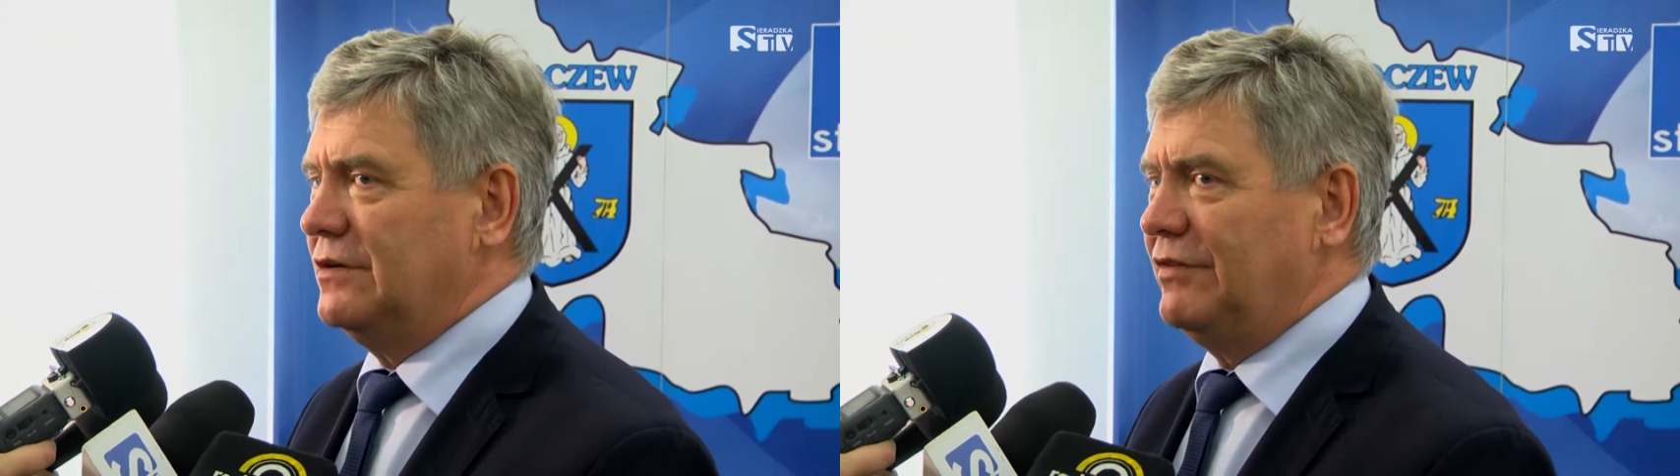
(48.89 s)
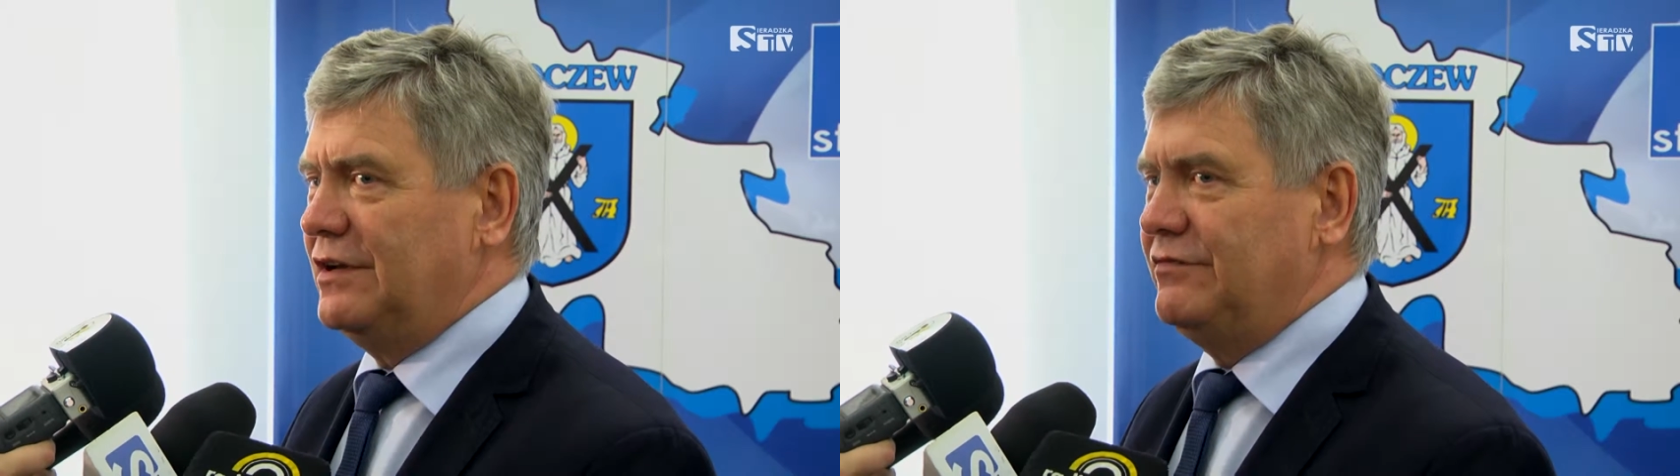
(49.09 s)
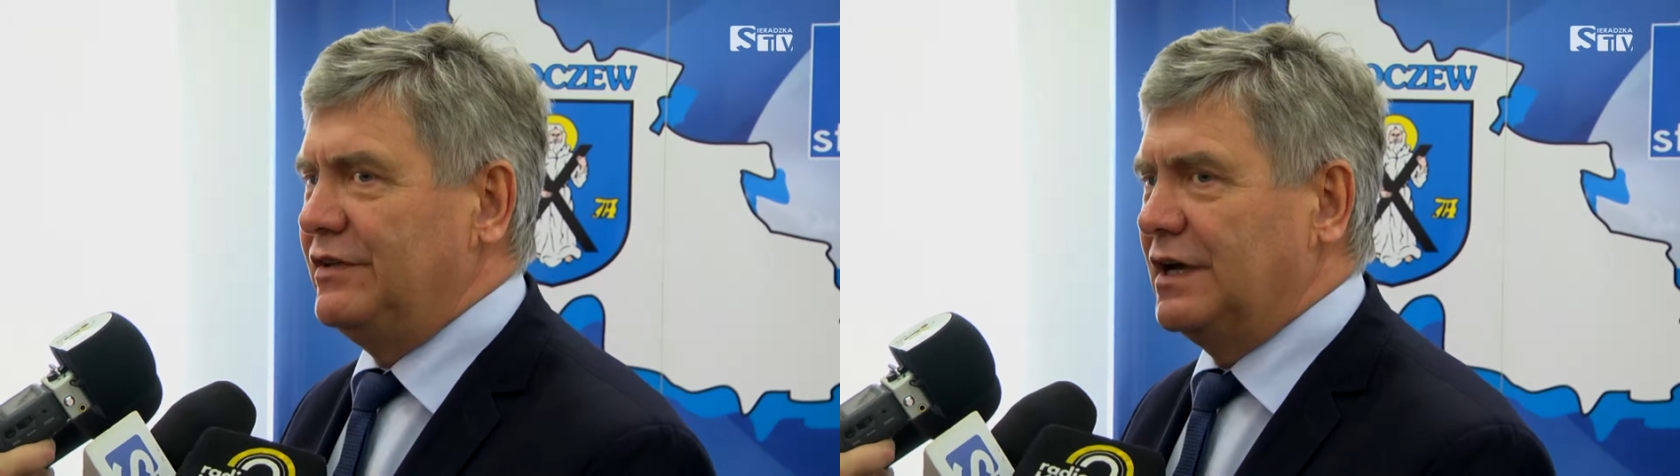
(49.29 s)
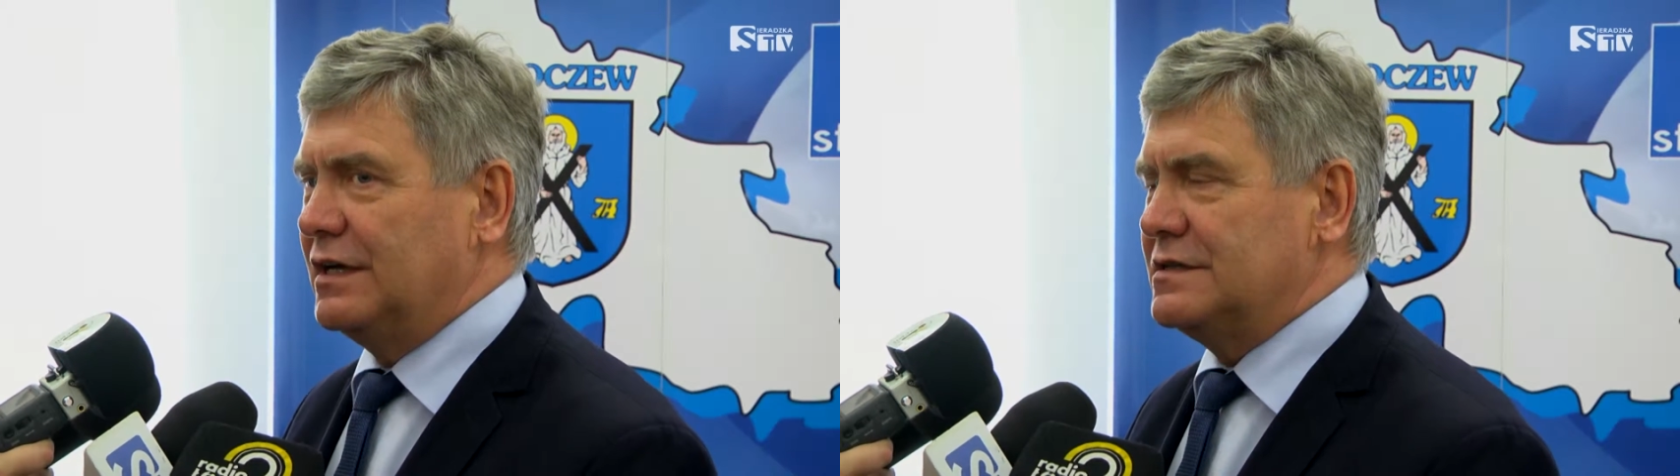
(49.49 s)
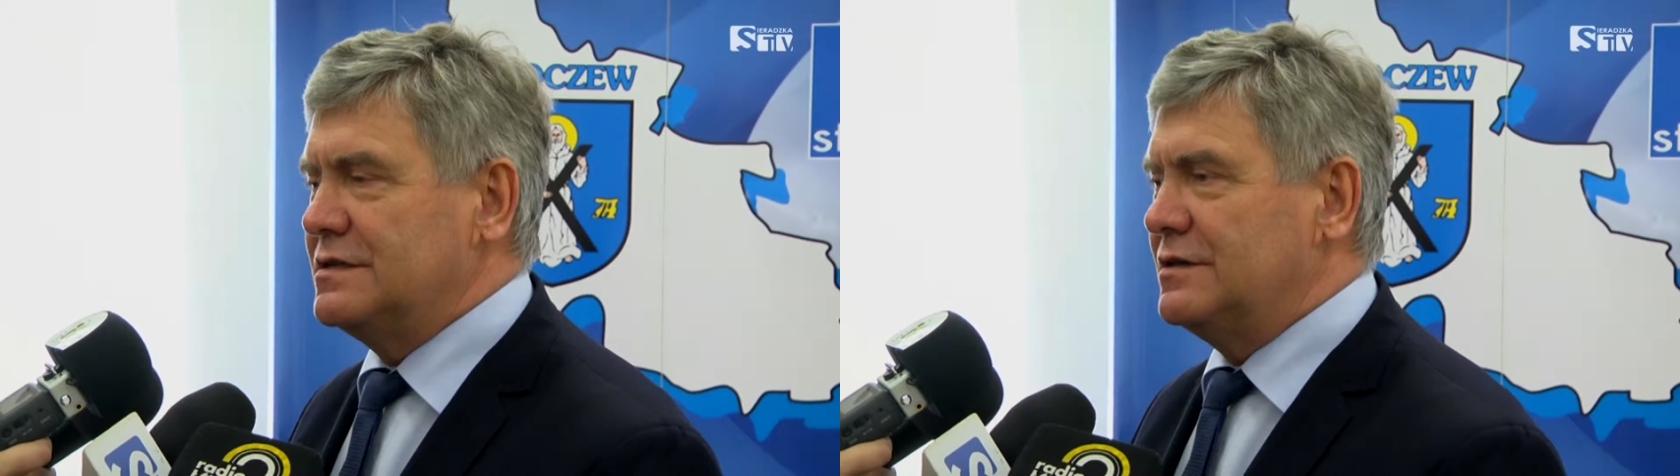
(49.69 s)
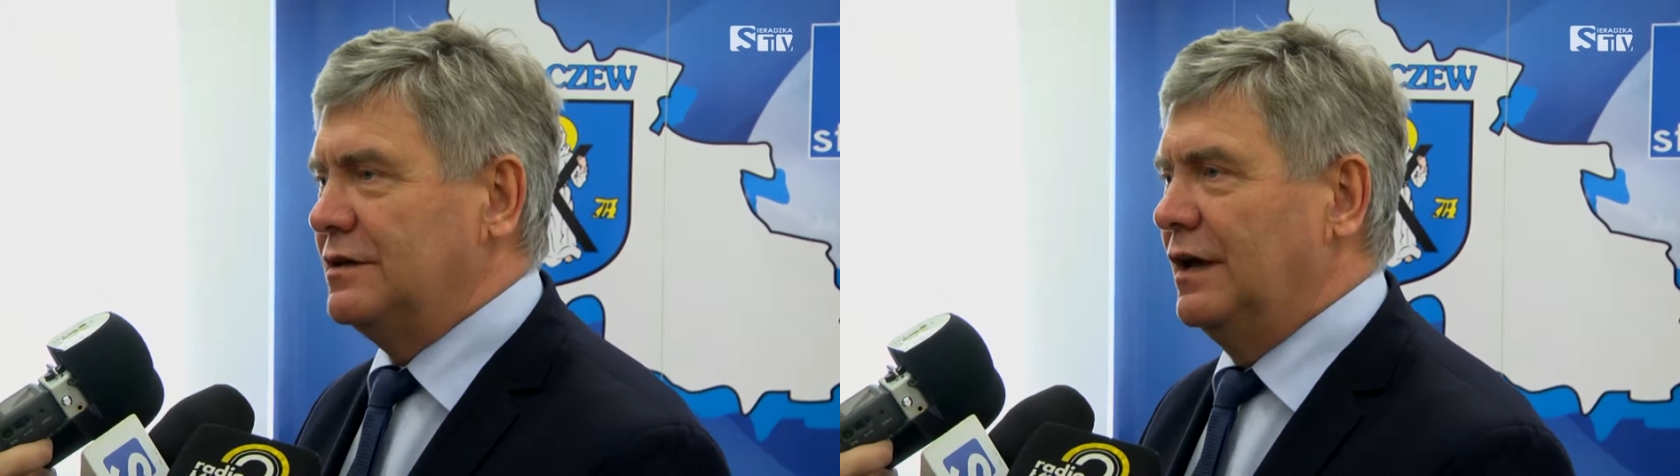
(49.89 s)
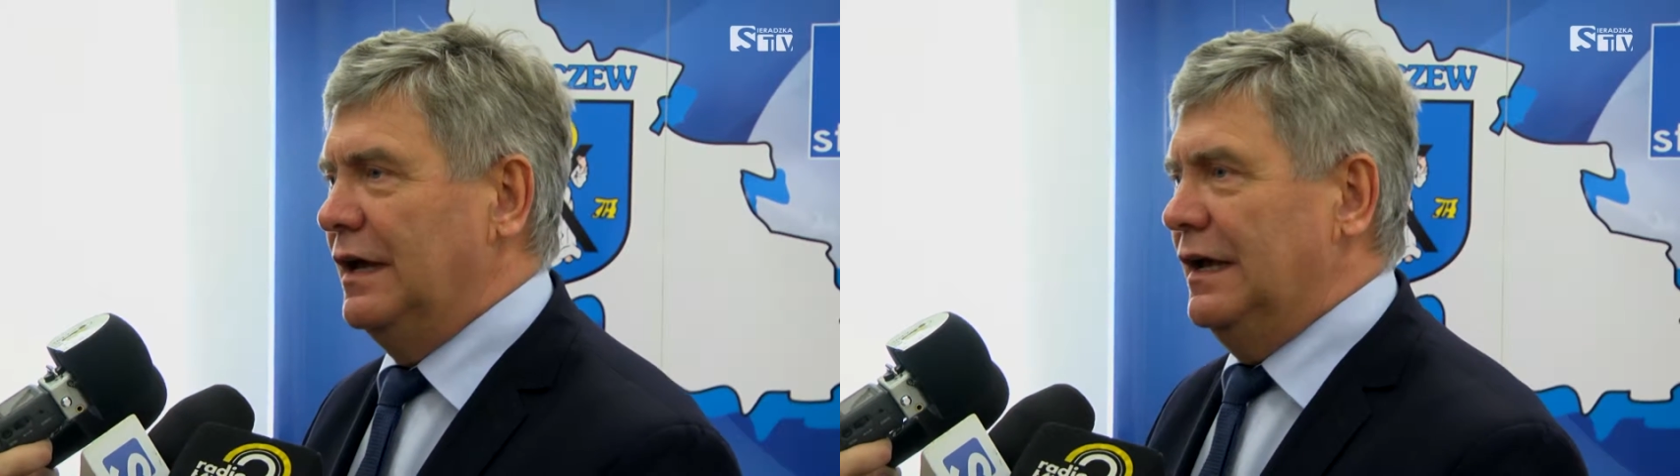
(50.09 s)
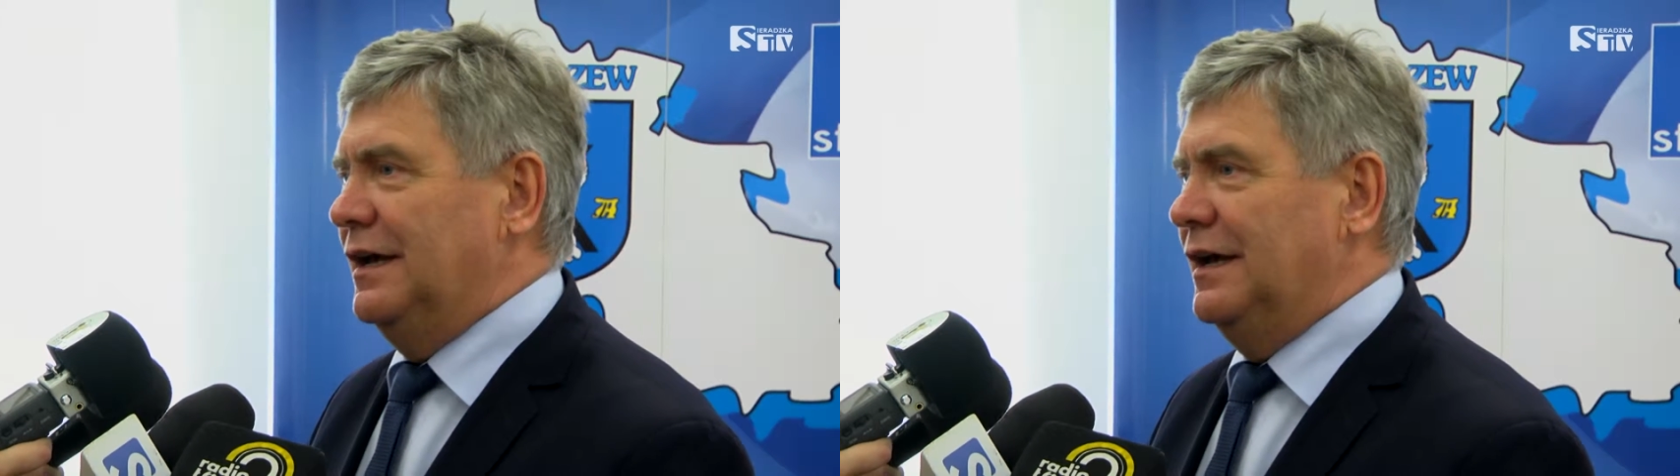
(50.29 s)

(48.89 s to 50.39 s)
kwalifikacji,